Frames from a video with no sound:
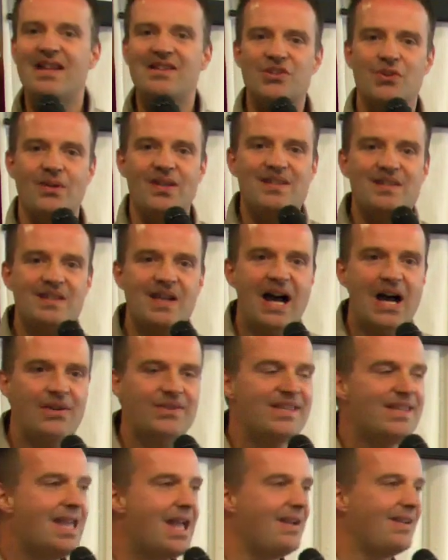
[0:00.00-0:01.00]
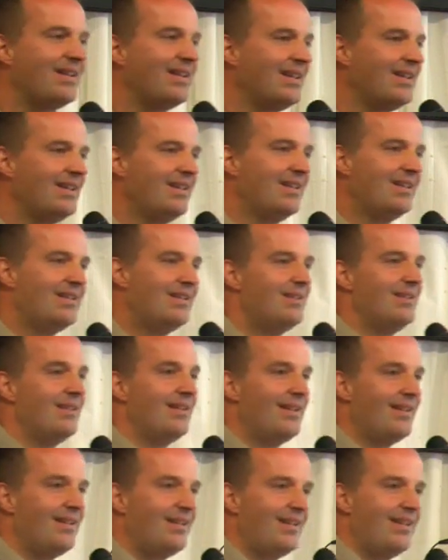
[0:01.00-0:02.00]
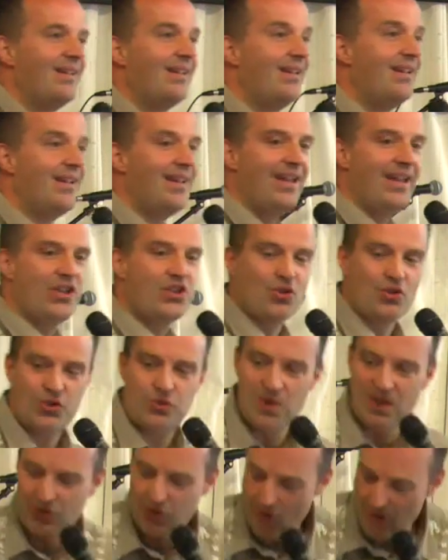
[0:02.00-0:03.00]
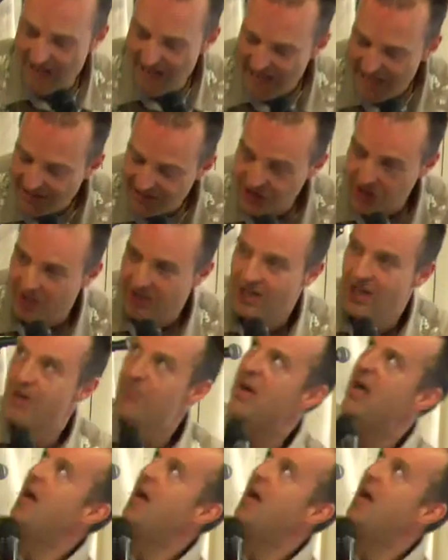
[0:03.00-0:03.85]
sont extraordinaires. Et j'en suis que là, par